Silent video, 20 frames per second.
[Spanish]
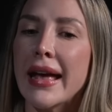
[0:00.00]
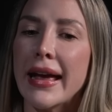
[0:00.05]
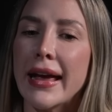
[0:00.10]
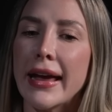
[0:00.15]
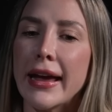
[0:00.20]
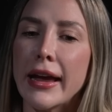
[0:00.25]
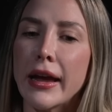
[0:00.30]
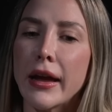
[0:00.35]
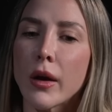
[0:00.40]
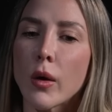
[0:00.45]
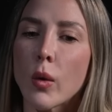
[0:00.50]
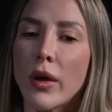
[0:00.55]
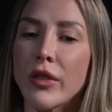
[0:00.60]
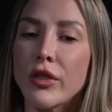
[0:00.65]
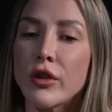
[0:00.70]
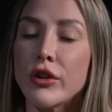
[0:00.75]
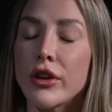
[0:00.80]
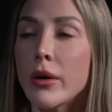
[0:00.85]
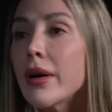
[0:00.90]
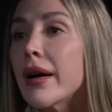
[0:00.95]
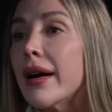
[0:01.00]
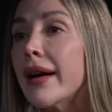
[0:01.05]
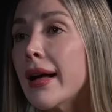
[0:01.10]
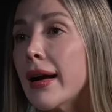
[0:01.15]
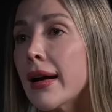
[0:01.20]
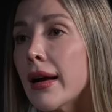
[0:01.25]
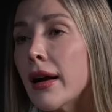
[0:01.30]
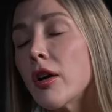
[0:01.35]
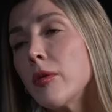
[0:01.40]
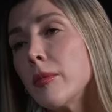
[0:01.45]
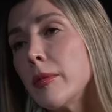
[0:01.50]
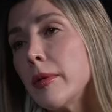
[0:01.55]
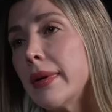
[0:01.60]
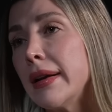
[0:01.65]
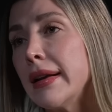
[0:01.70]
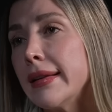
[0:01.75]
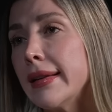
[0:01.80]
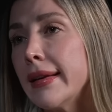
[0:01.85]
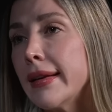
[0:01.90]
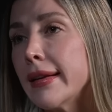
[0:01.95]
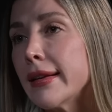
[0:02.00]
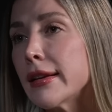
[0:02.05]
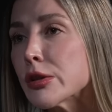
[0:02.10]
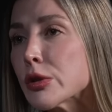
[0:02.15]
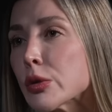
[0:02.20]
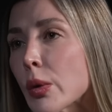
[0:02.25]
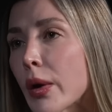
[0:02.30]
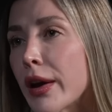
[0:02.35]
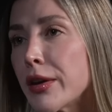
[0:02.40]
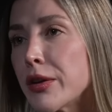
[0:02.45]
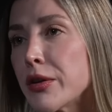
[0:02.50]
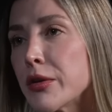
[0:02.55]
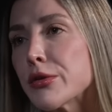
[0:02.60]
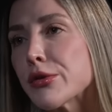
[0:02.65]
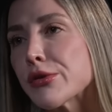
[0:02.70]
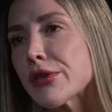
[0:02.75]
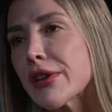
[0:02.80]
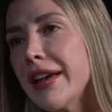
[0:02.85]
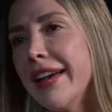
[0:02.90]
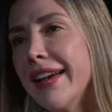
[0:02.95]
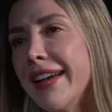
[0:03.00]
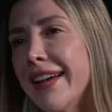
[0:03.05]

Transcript: Eh, cuando llego a Caracas con mi maleta llena de sueños,